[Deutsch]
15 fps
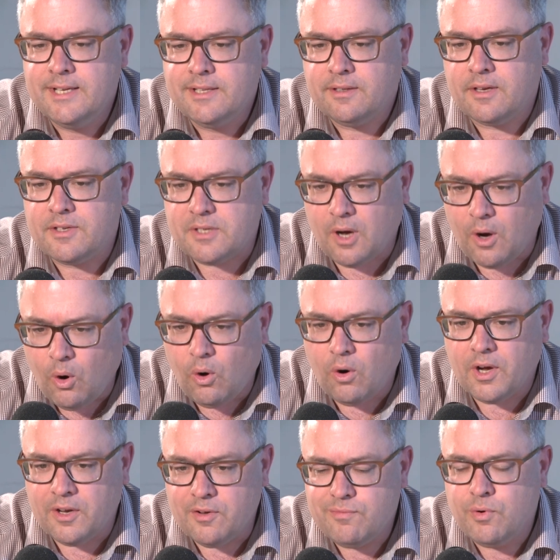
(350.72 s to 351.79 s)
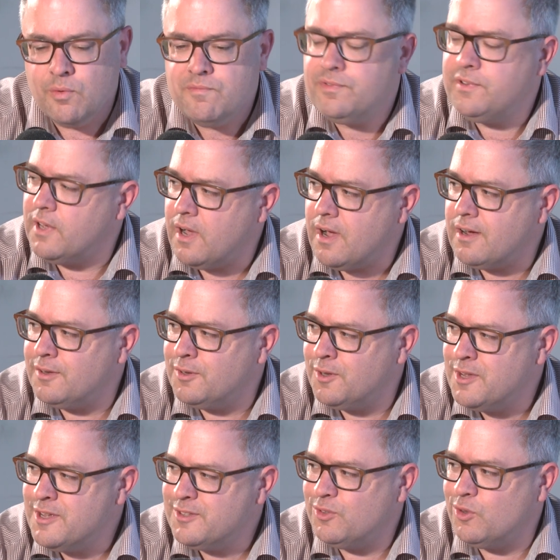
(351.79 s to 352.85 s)
dass auch in fünf Jahren
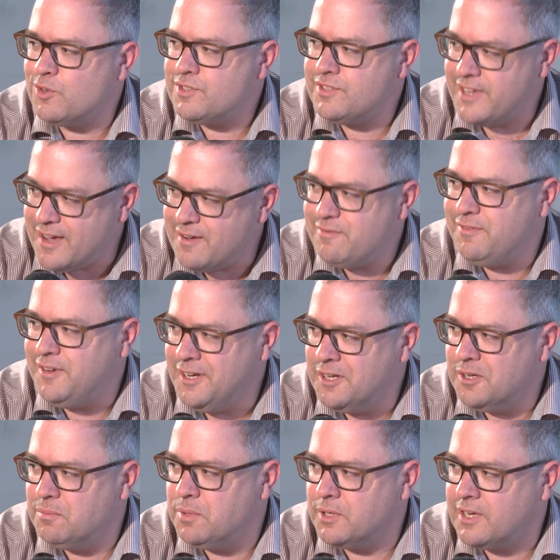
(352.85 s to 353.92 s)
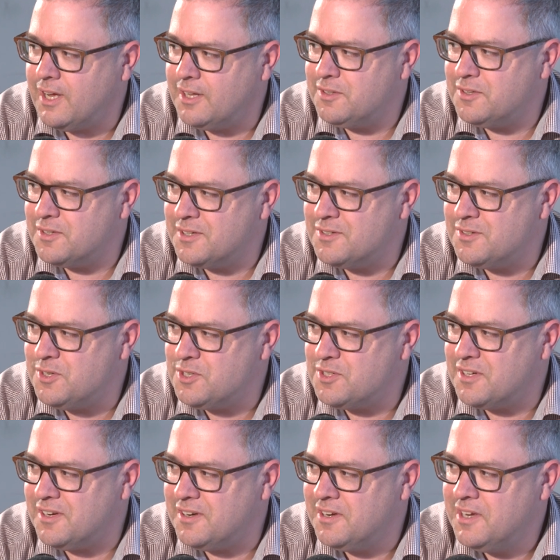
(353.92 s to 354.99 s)
noch sehr viele bekannte
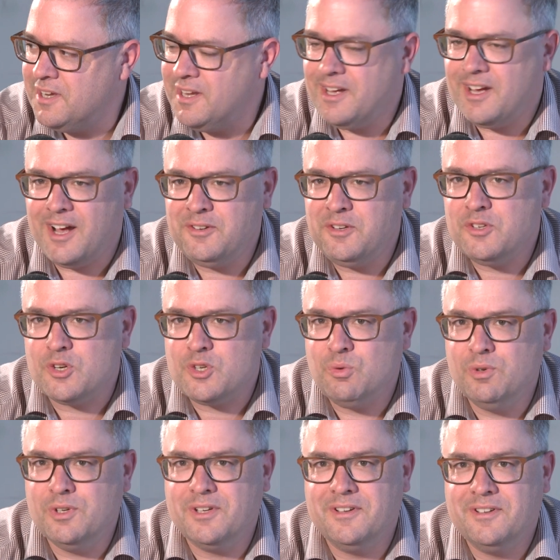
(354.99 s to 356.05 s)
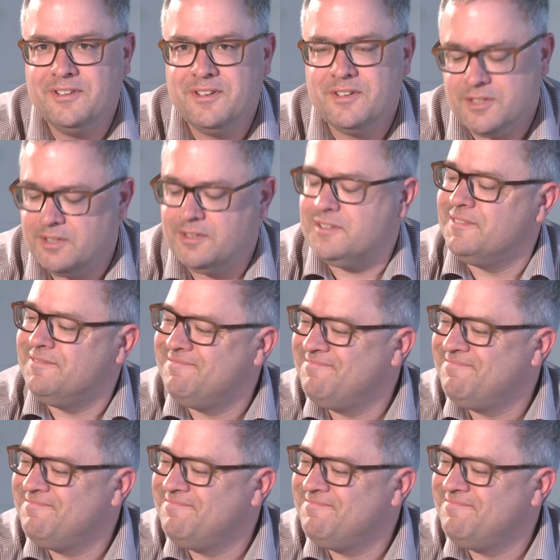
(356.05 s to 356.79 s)
Gesichter an dieser Schule sind.